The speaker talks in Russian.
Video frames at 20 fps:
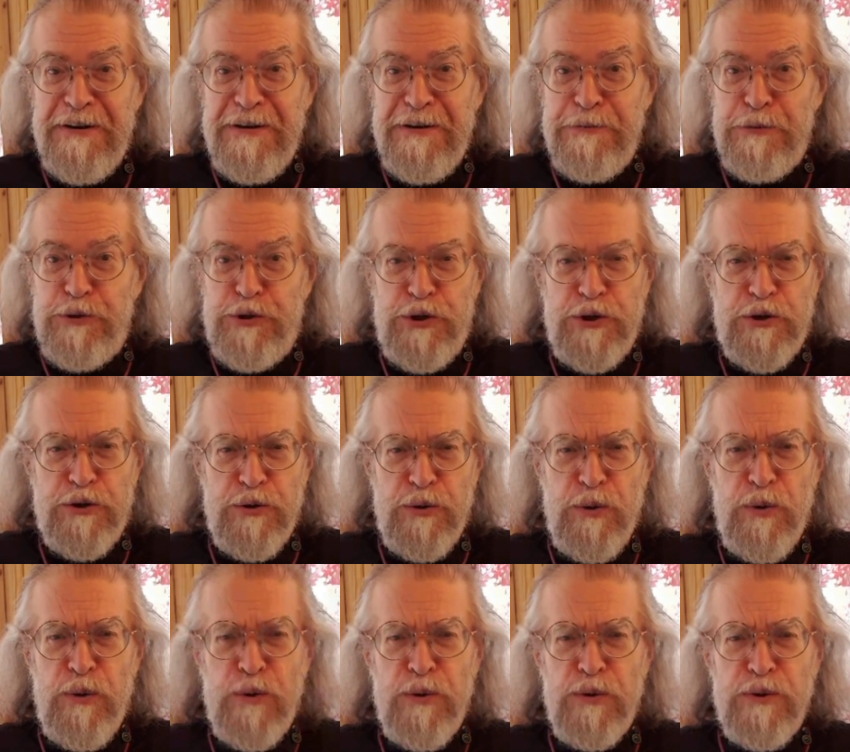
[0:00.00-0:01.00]
И вот человек
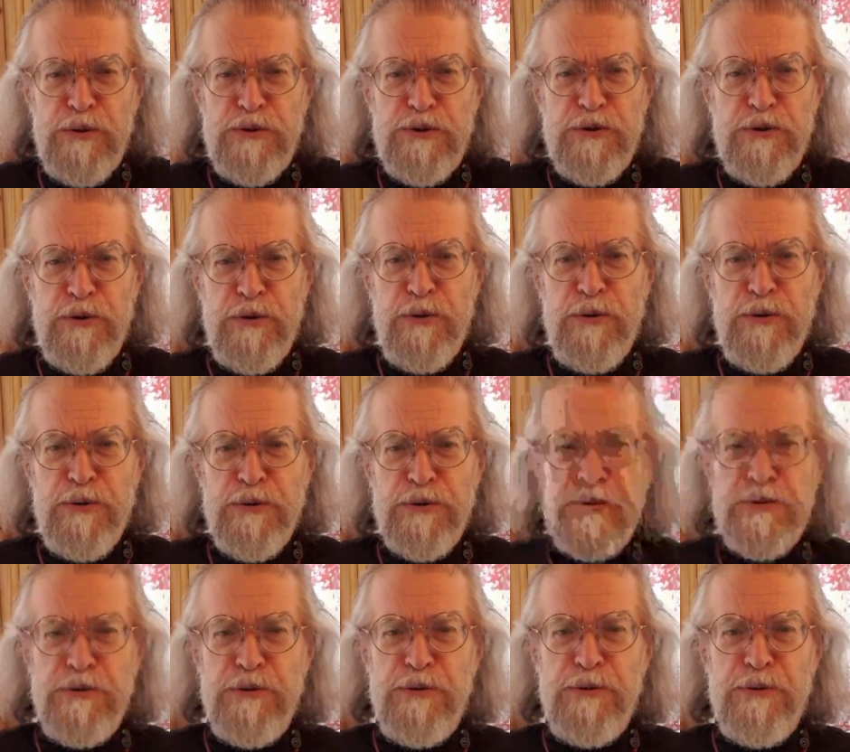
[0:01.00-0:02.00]
рос,
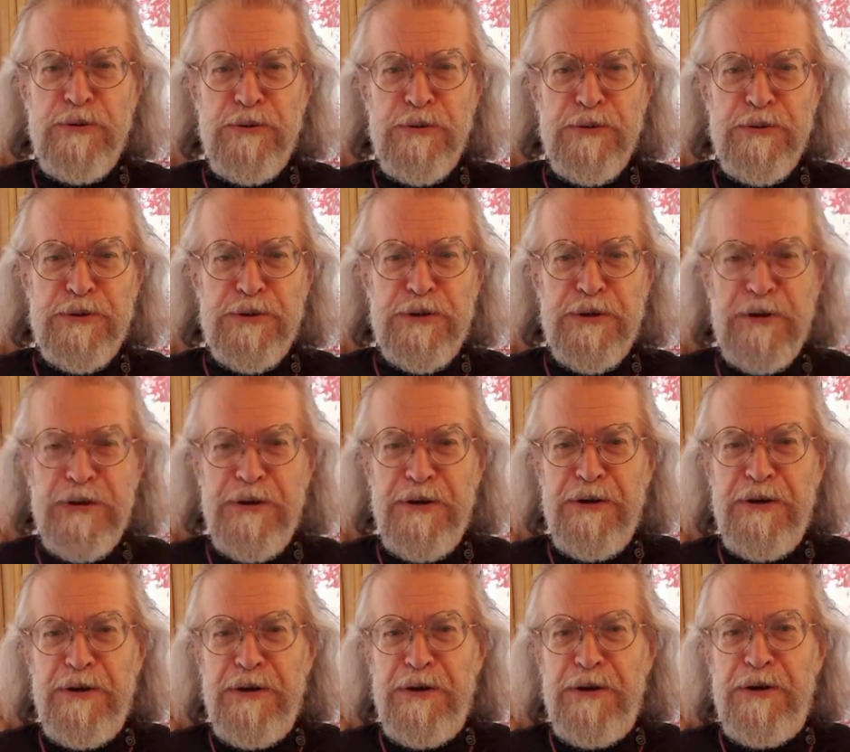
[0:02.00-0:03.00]
рос, рос,
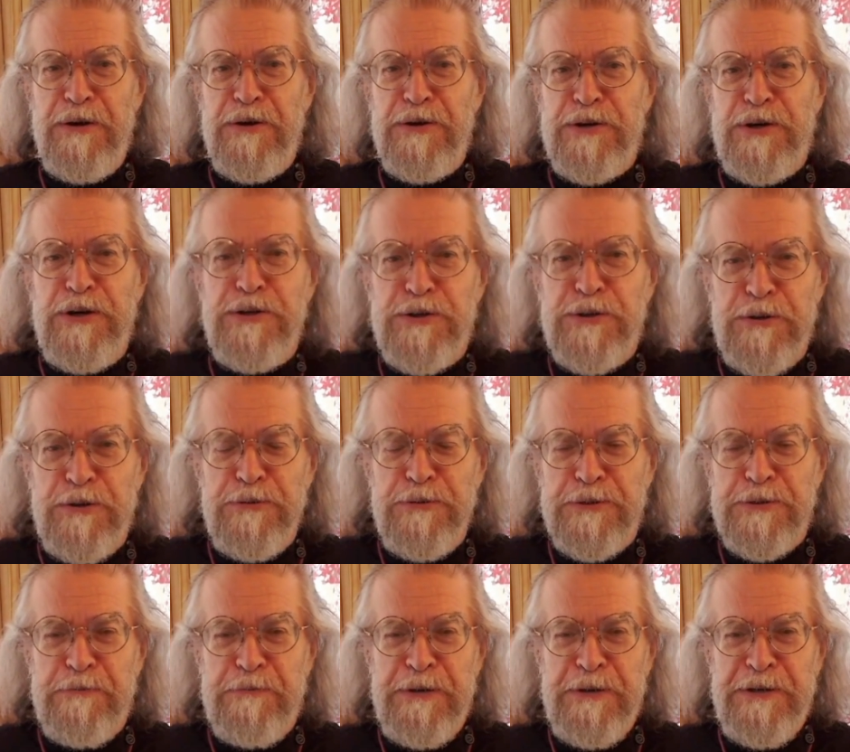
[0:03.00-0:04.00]
шесть жен
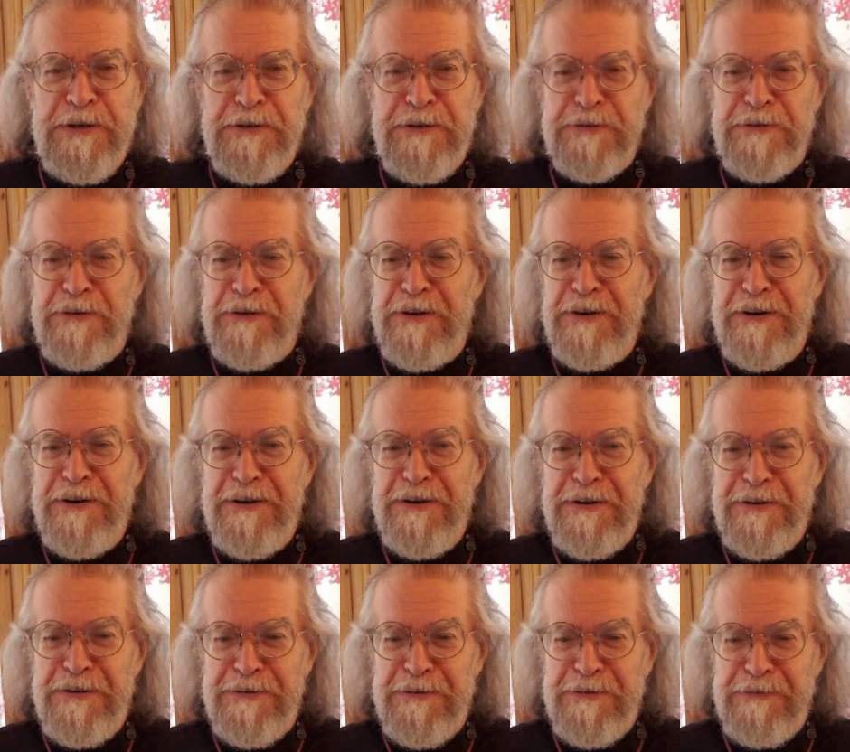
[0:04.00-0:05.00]
сменил,
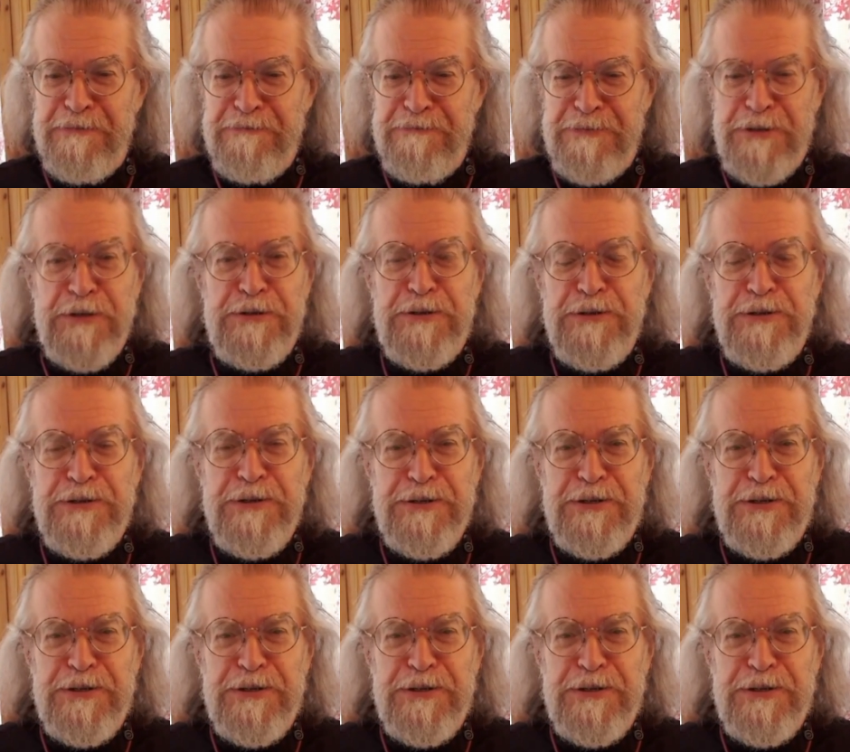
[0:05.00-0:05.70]
десять